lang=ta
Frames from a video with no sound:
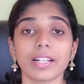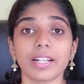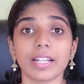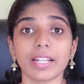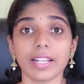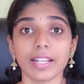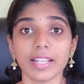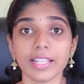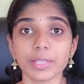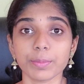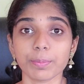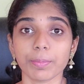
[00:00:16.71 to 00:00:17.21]

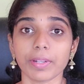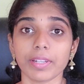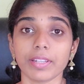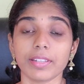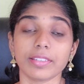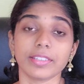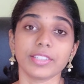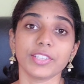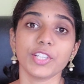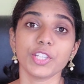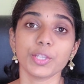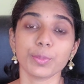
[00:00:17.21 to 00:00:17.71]
அனலைஸ் பண்ணி
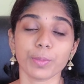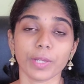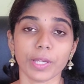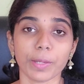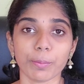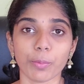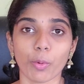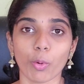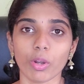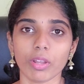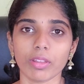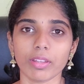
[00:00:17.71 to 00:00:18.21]
ரிசர்ச் பண்ணி
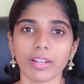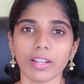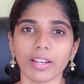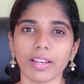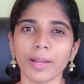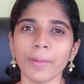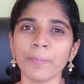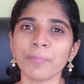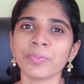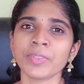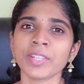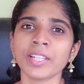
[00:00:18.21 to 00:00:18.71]

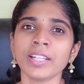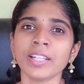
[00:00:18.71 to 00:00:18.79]
போட்டதுக்கெல்லாம்